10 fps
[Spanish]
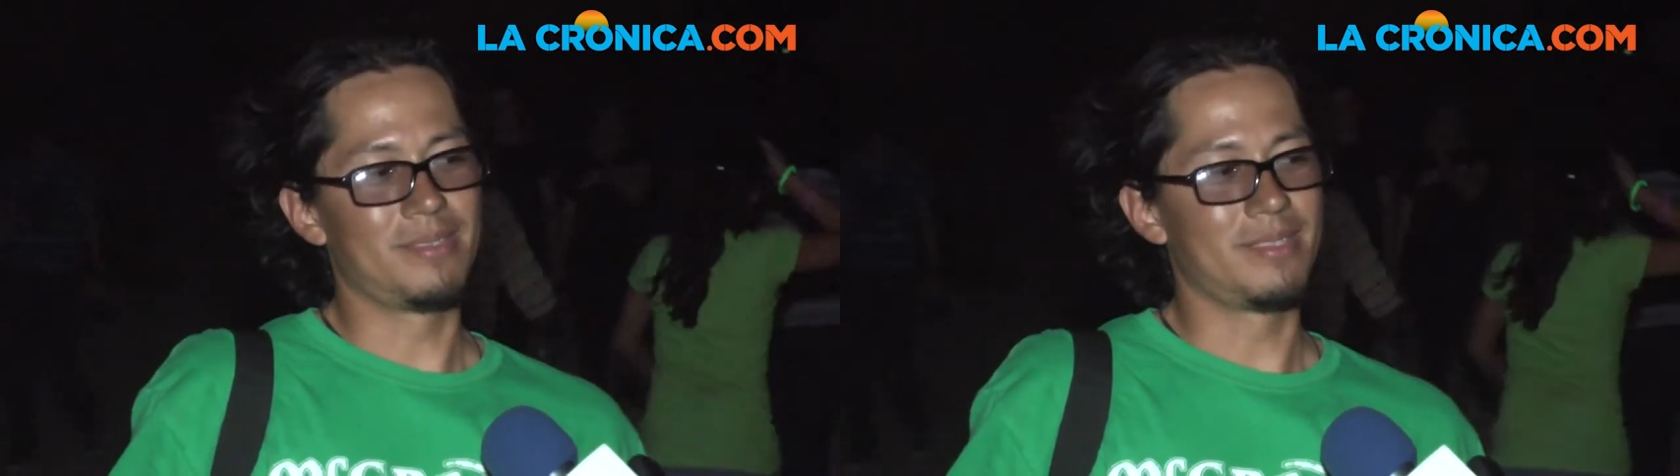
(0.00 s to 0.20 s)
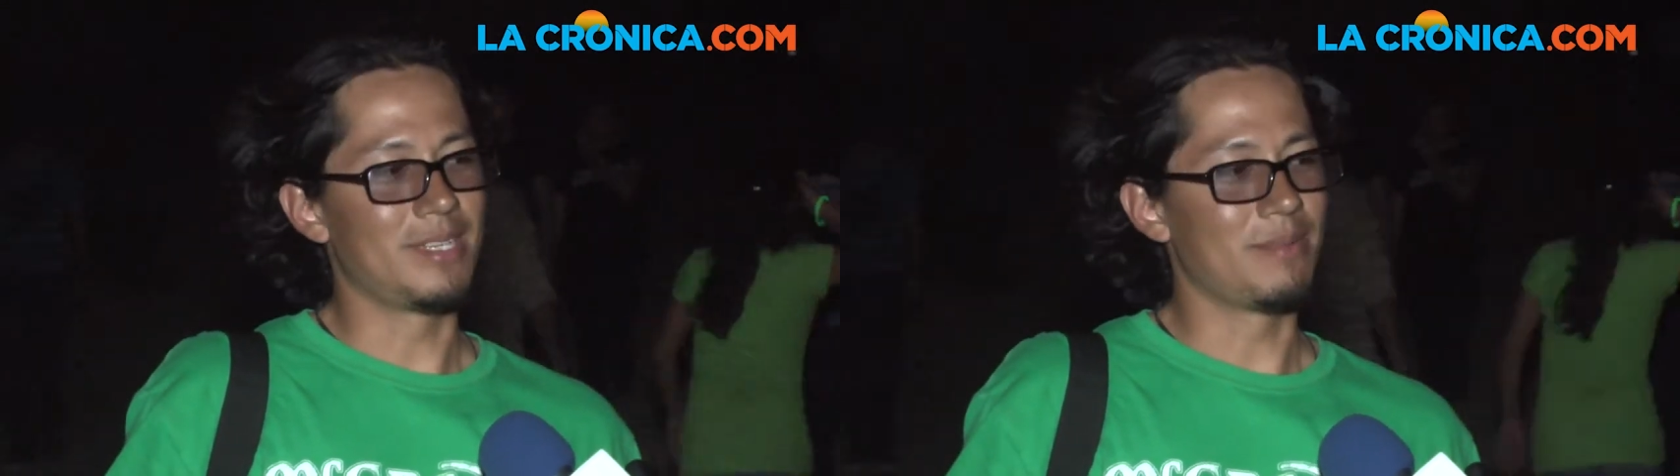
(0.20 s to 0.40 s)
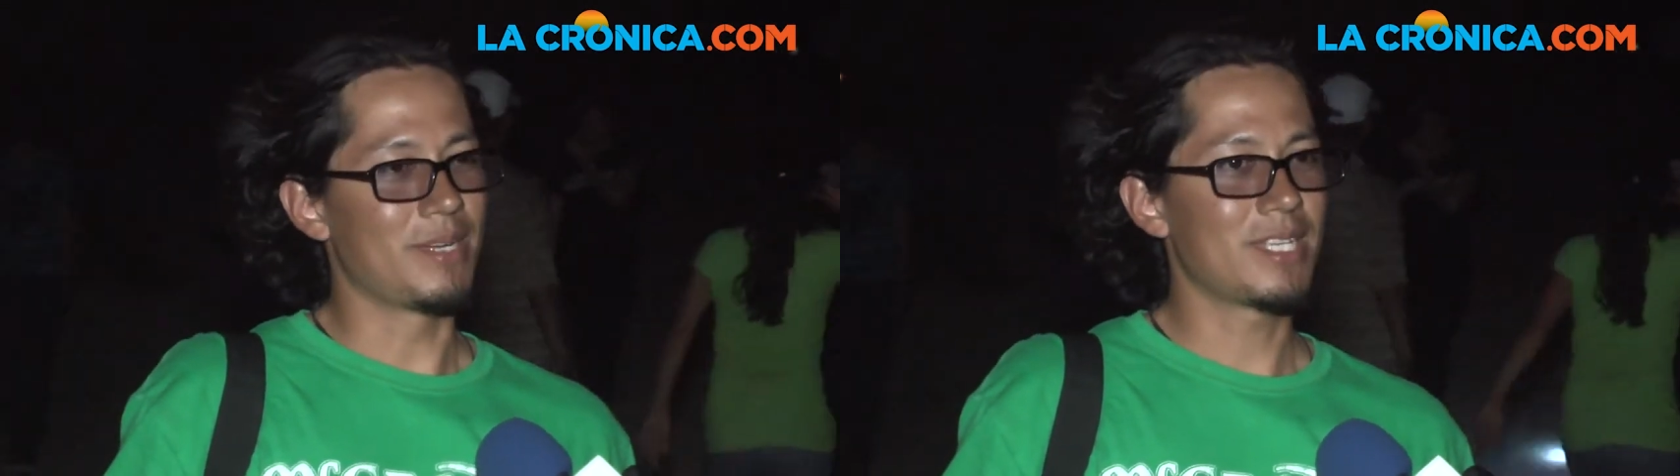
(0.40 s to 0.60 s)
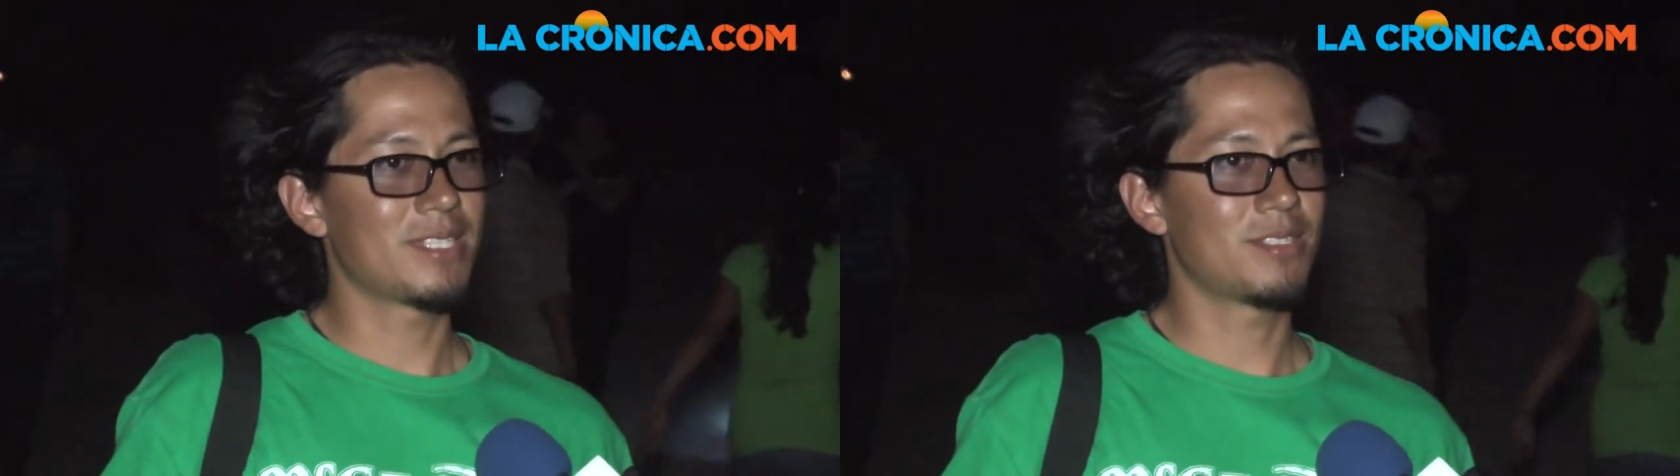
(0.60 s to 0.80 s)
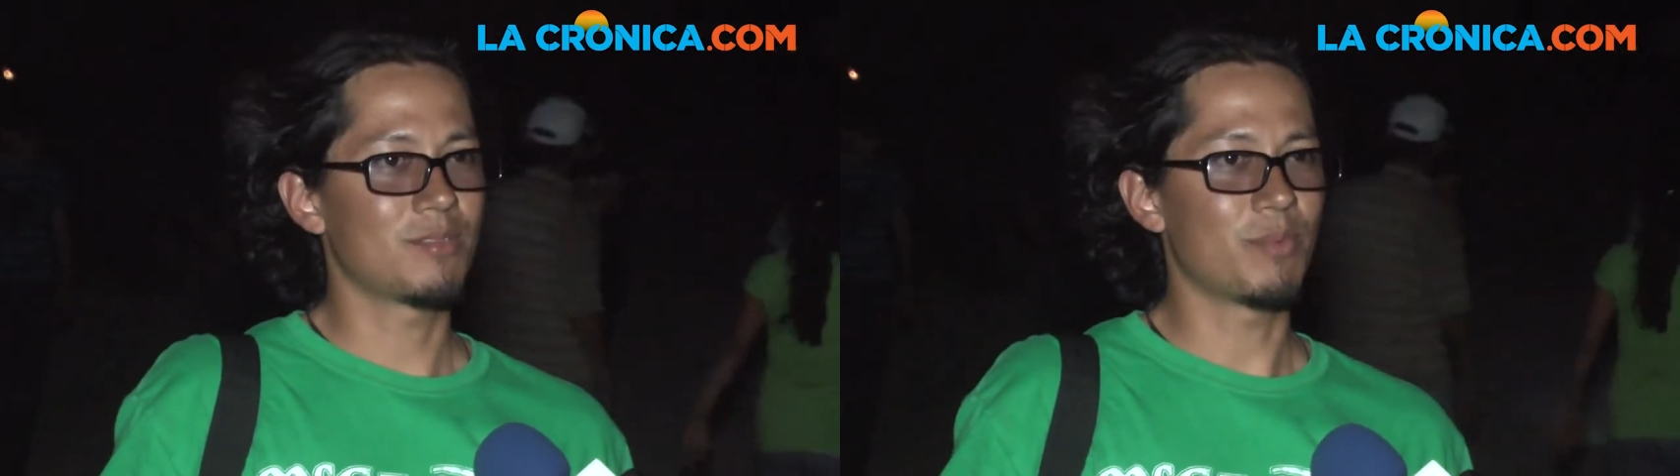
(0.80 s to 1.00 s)
de
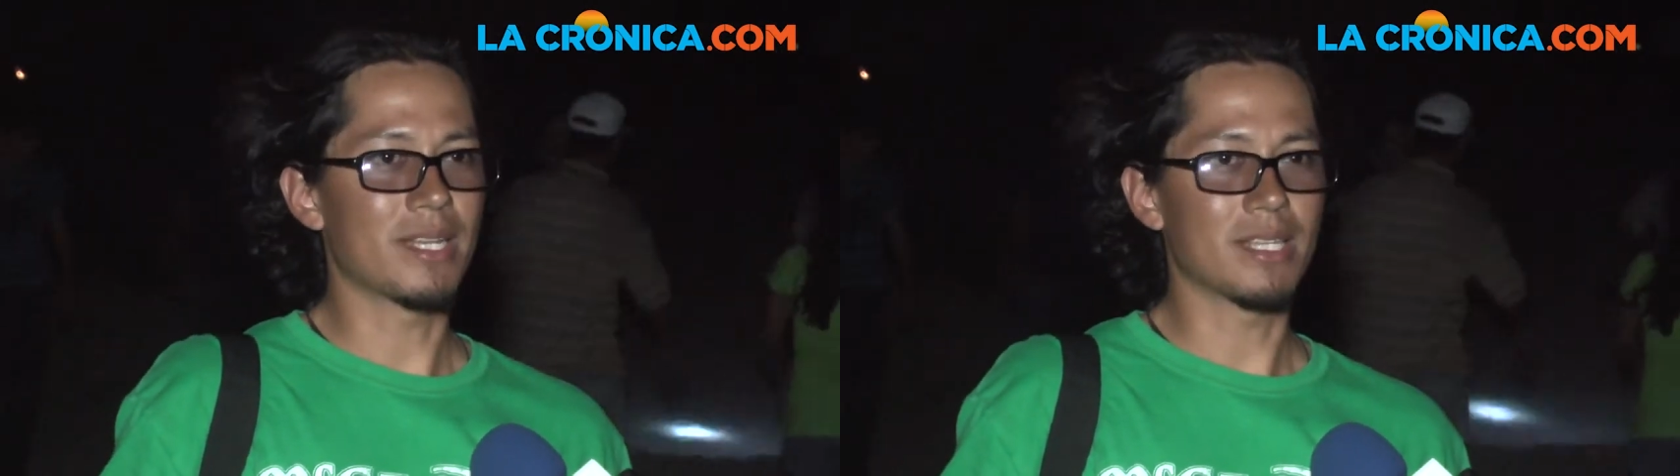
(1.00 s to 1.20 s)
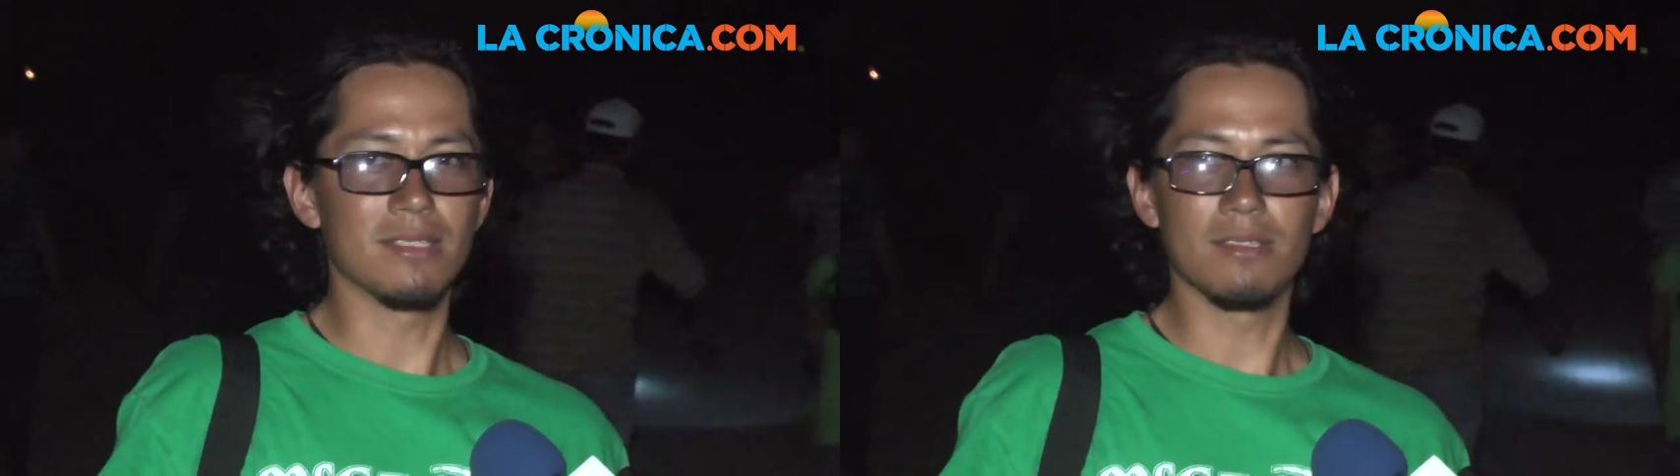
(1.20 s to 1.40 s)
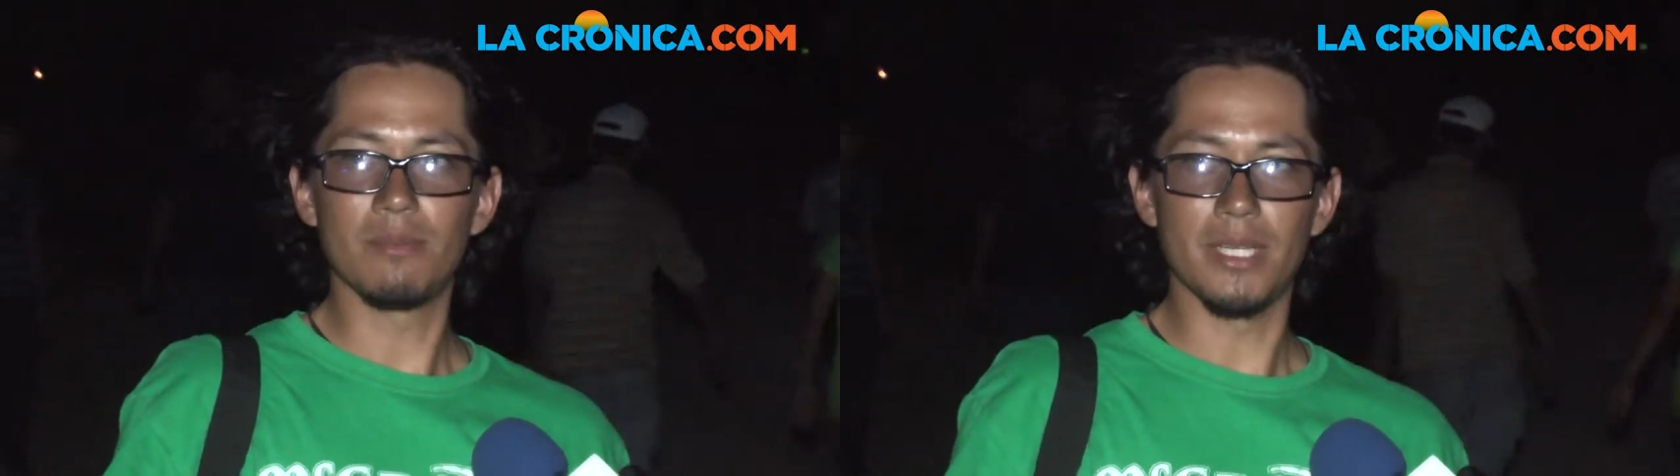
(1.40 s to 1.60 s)
varias partes, ¿no?